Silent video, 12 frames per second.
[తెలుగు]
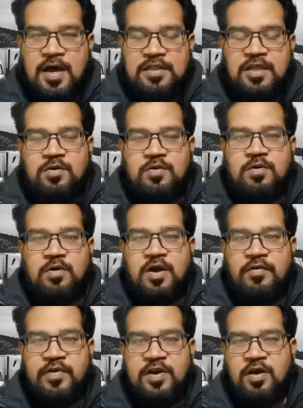అతను ఒక
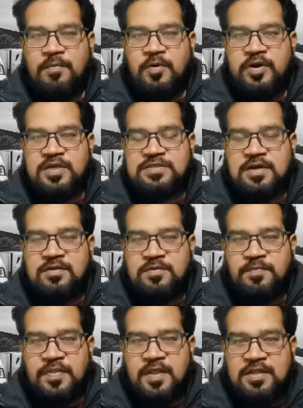వీడియో అప్లోడ్ చేశాడు
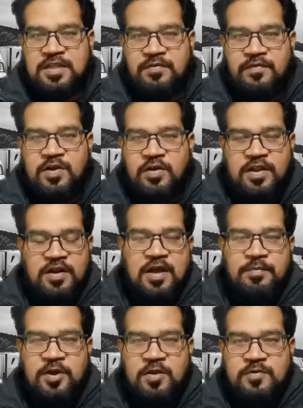అతను వీడియో నేను
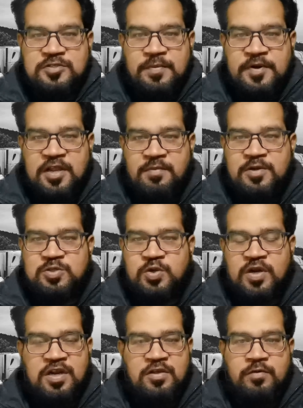కమ్యూనిటీ పోస్ట్లో పెట్టాను మీరు
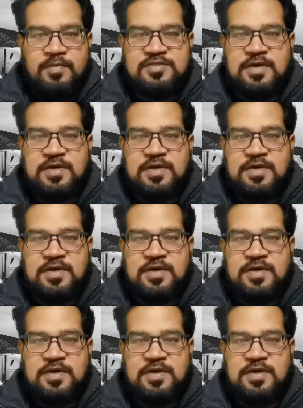చూడండి యూ